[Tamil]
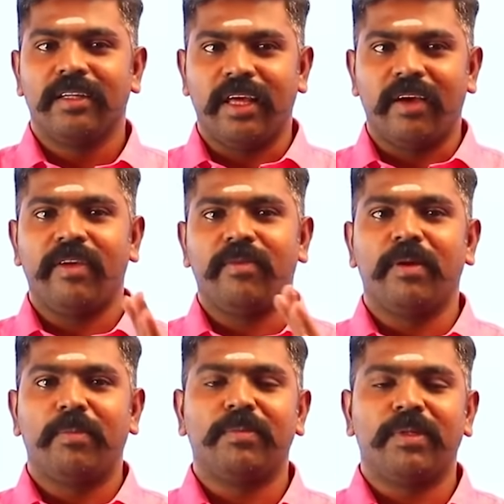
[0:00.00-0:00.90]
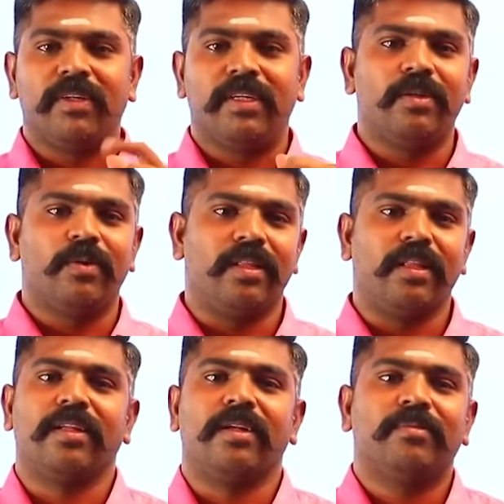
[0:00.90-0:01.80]
தேவையும் விருப்பம் தான் வெற்றியினுடைய
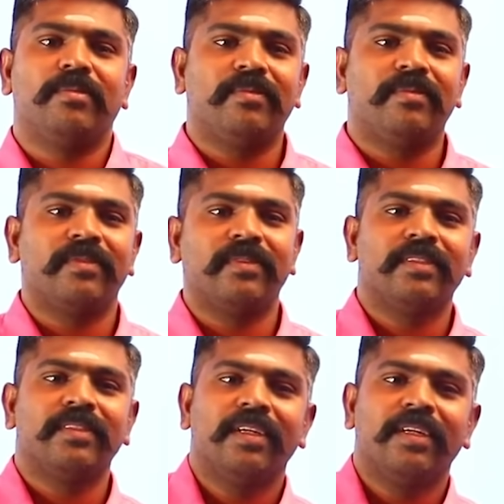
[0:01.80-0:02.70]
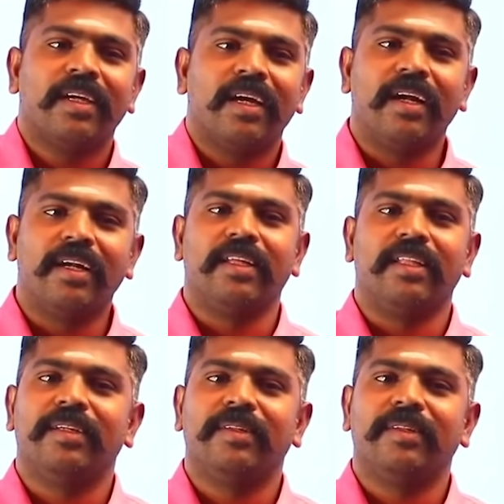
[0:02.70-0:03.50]
தந்திரம் அடுத்தது